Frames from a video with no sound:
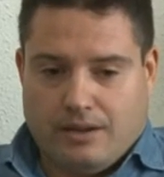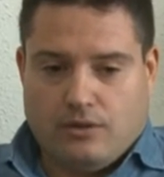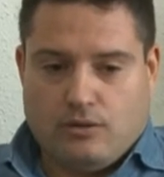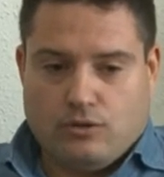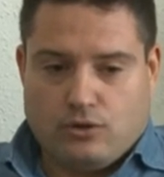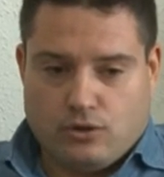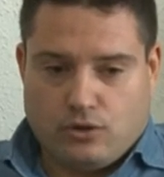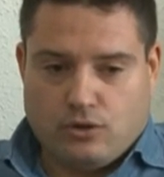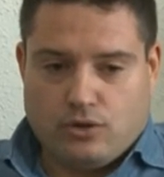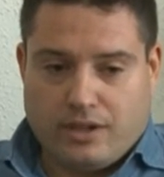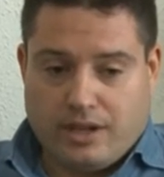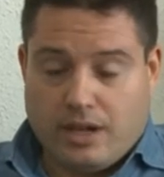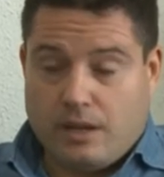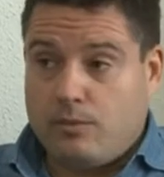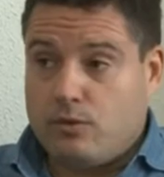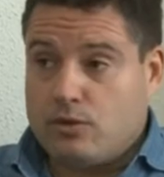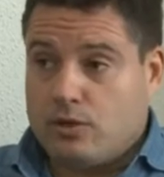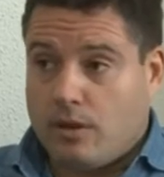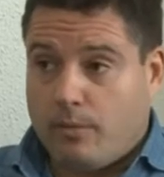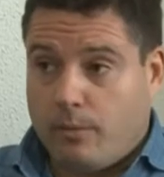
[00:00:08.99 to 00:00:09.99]
nosotros
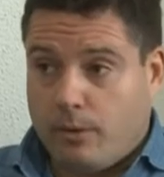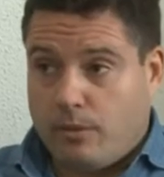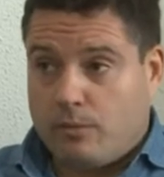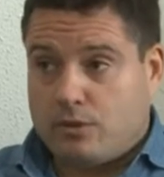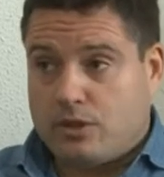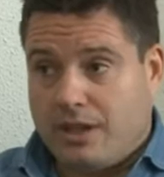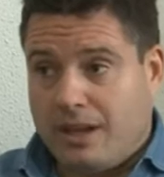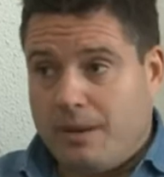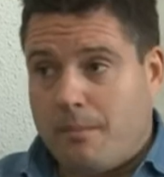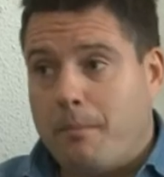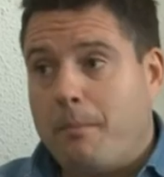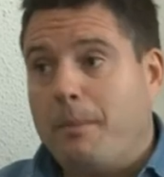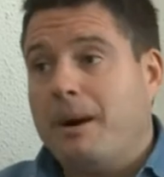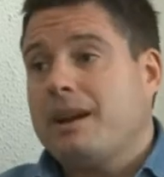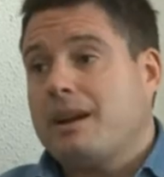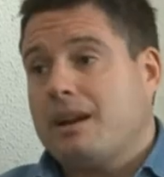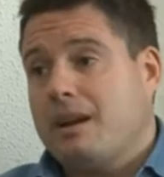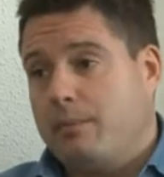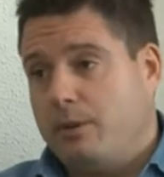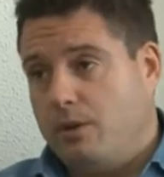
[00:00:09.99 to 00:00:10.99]
creemos que podemos ser
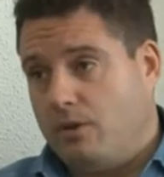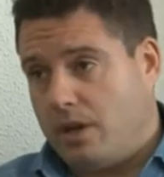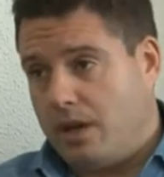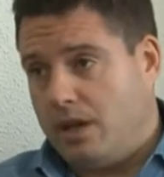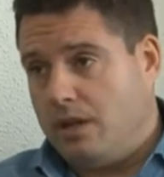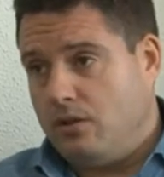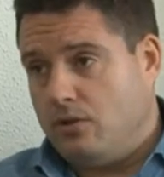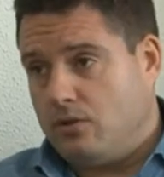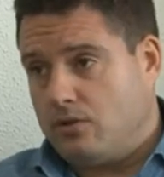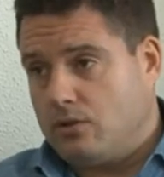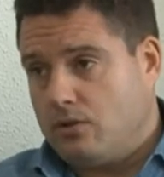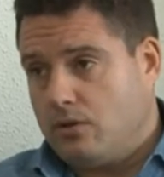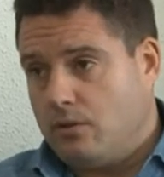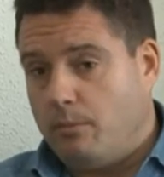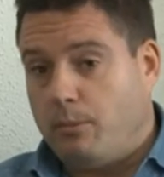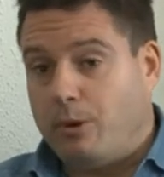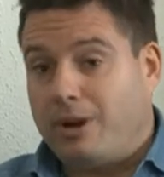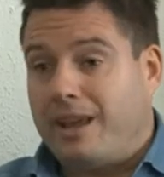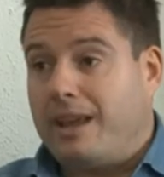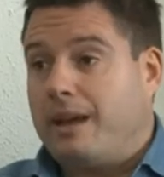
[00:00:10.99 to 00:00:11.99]
más rápido que ellos,
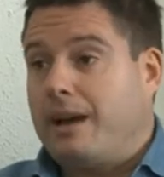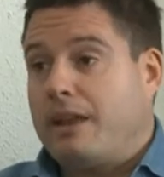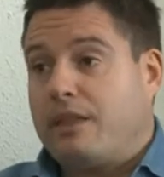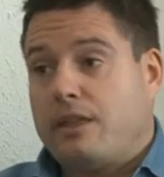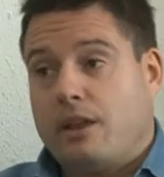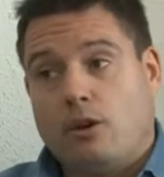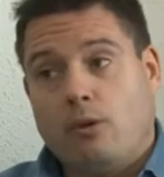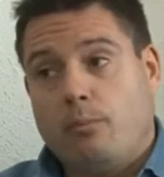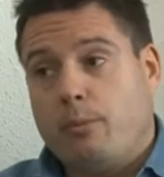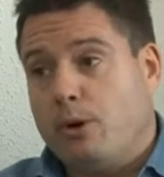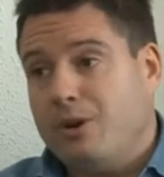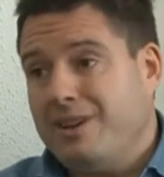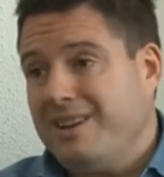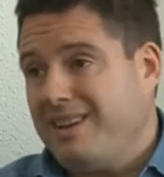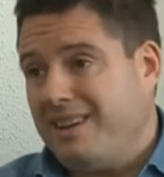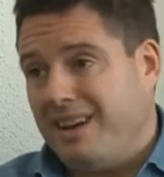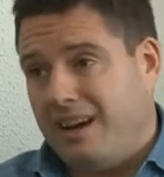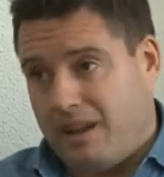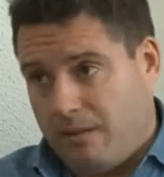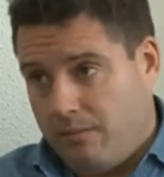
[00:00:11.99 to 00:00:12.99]
porque hacerlo
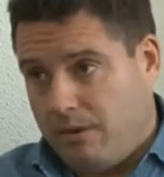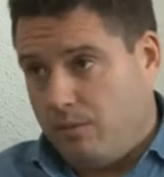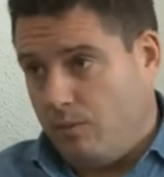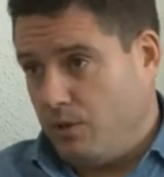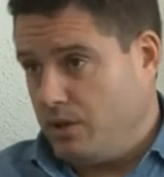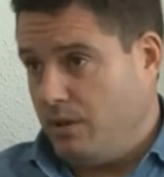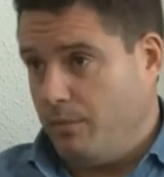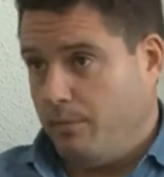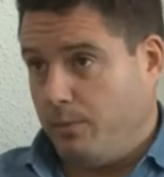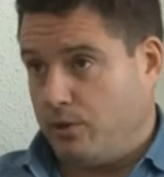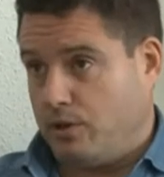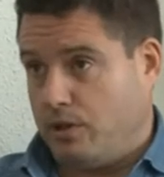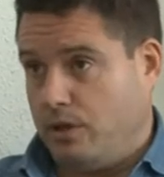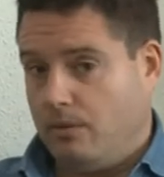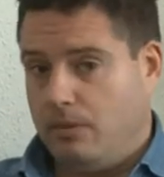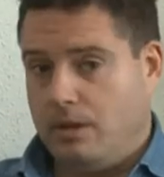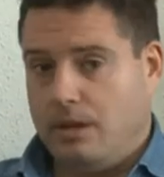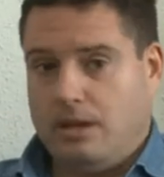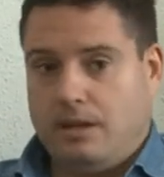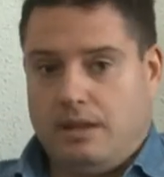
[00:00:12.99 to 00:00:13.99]
peor ahora mismo es
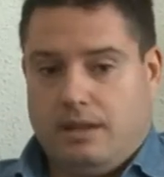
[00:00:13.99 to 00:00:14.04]
imposible.